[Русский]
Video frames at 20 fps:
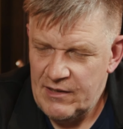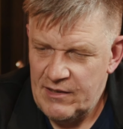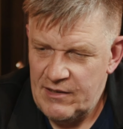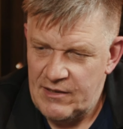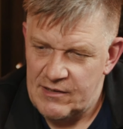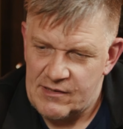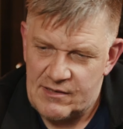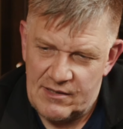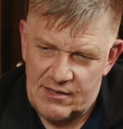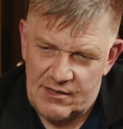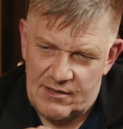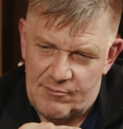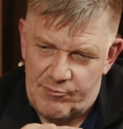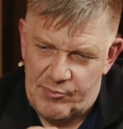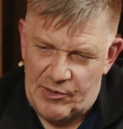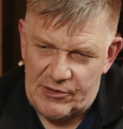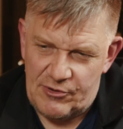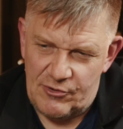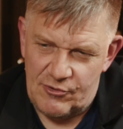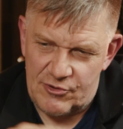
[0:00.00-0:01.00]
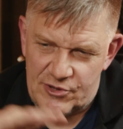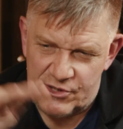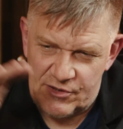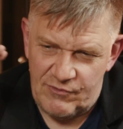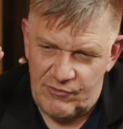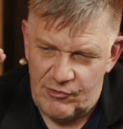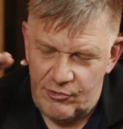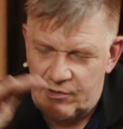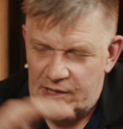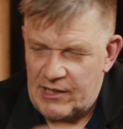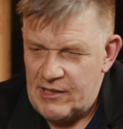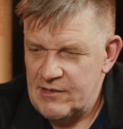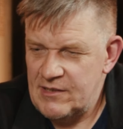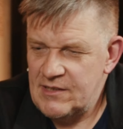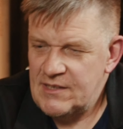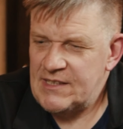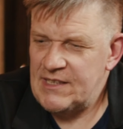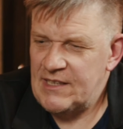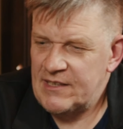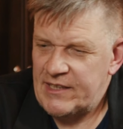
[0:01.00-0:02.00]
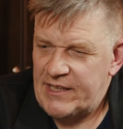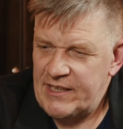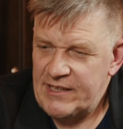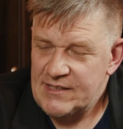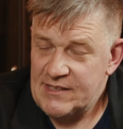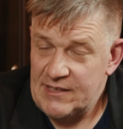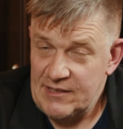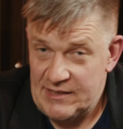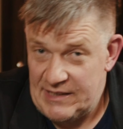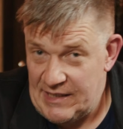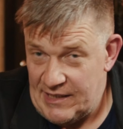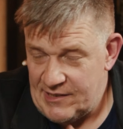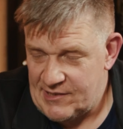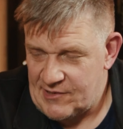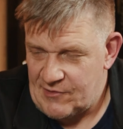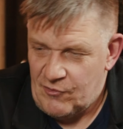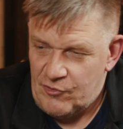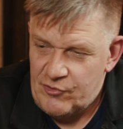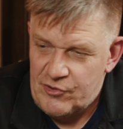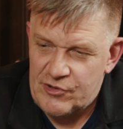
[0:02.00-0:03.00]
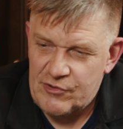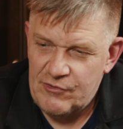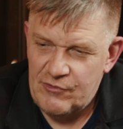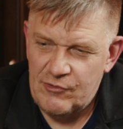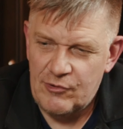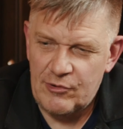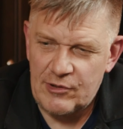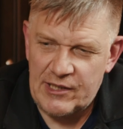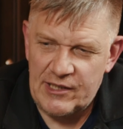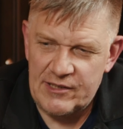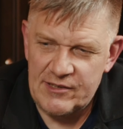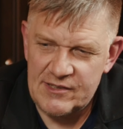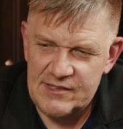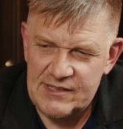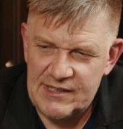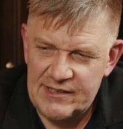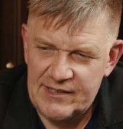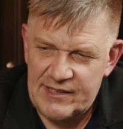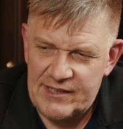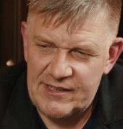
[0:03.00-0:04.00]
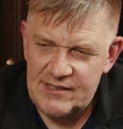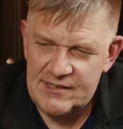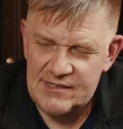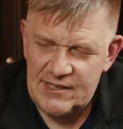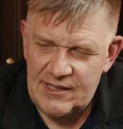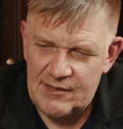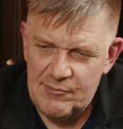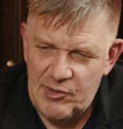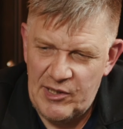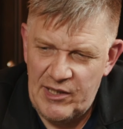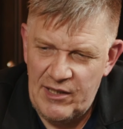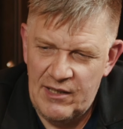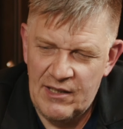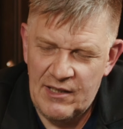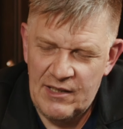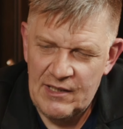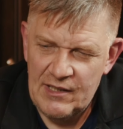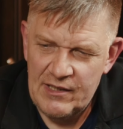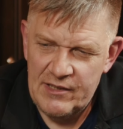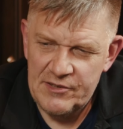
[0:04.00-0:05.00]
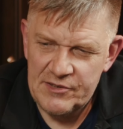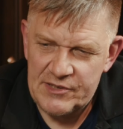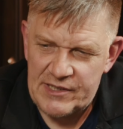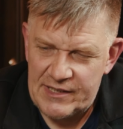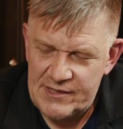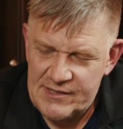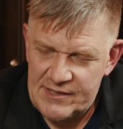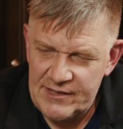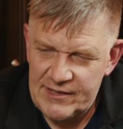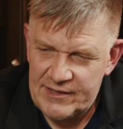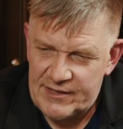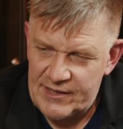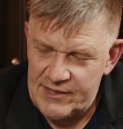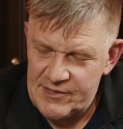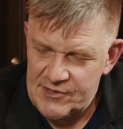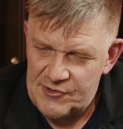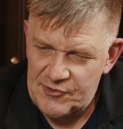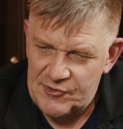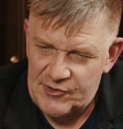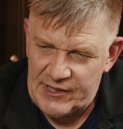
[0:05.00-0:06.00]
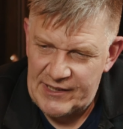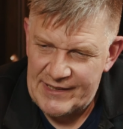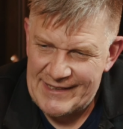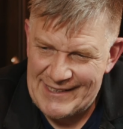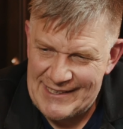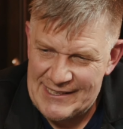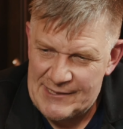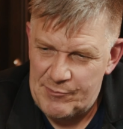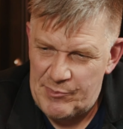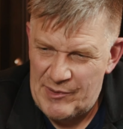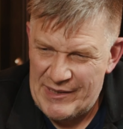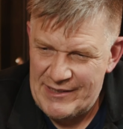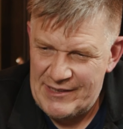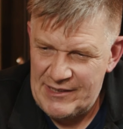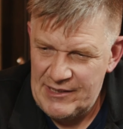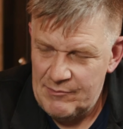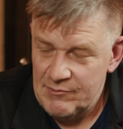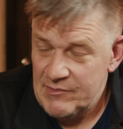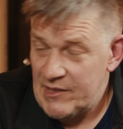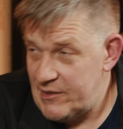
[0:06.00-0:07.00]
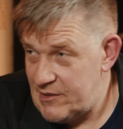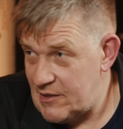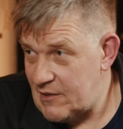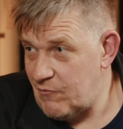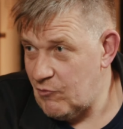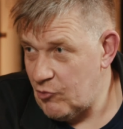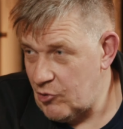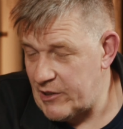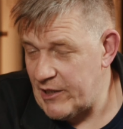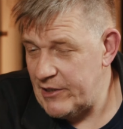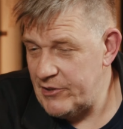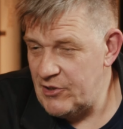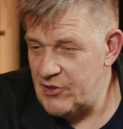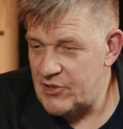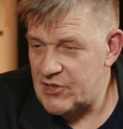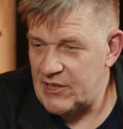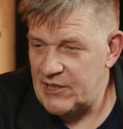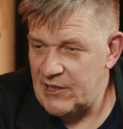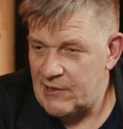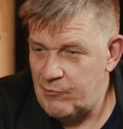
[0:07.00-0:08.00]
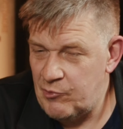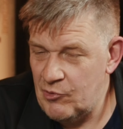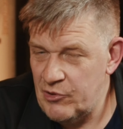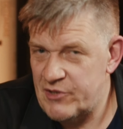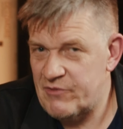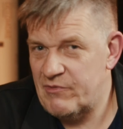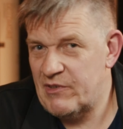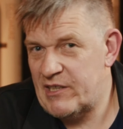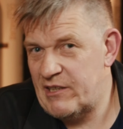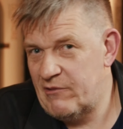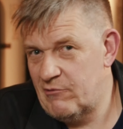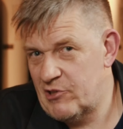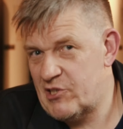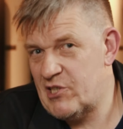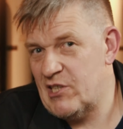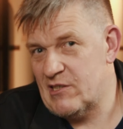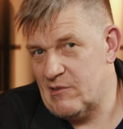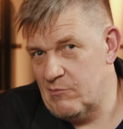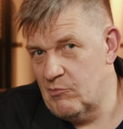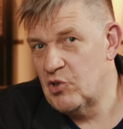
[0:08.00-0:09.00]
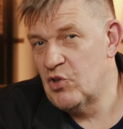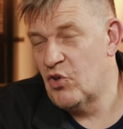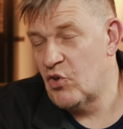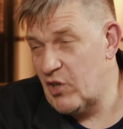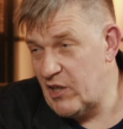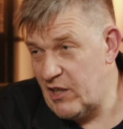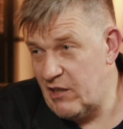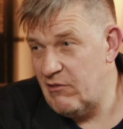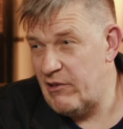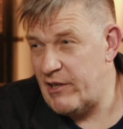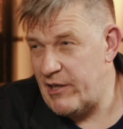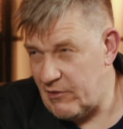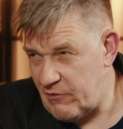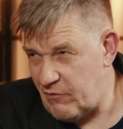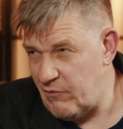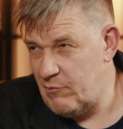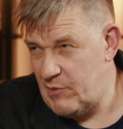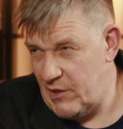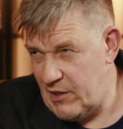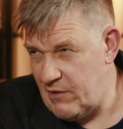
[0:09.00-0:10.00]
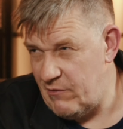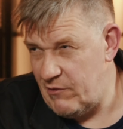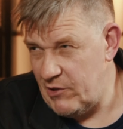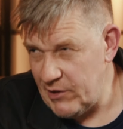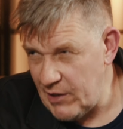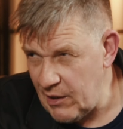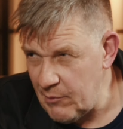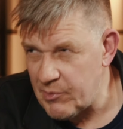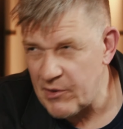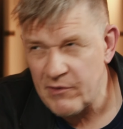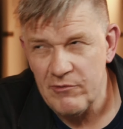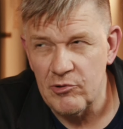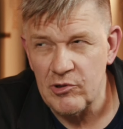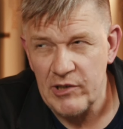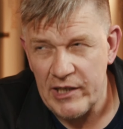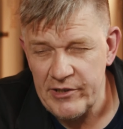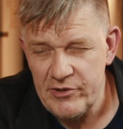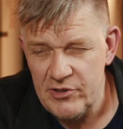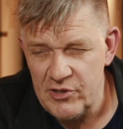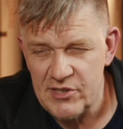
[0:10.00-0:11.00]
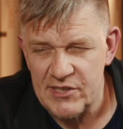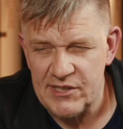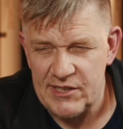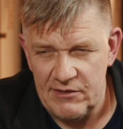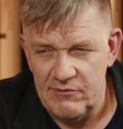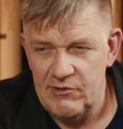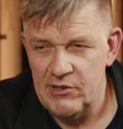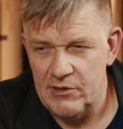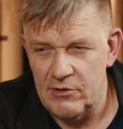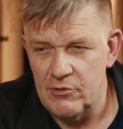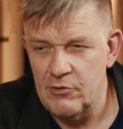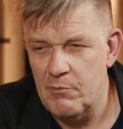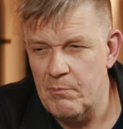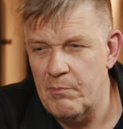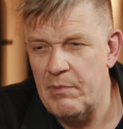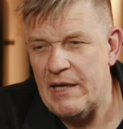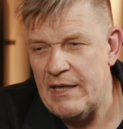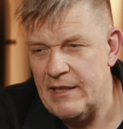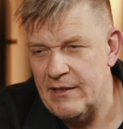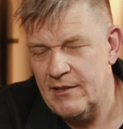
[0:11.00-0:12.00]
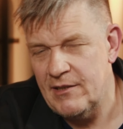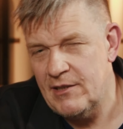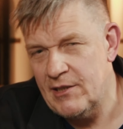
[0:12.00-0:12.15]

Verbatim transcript: Это подножие вулкана Сан действующего вулкана Сан-Кристобаль. Тростник растет как раз под ним, на этих вулканических почвах. И вот сейчас много говорят в мире вина про вулканические вина, но, блин,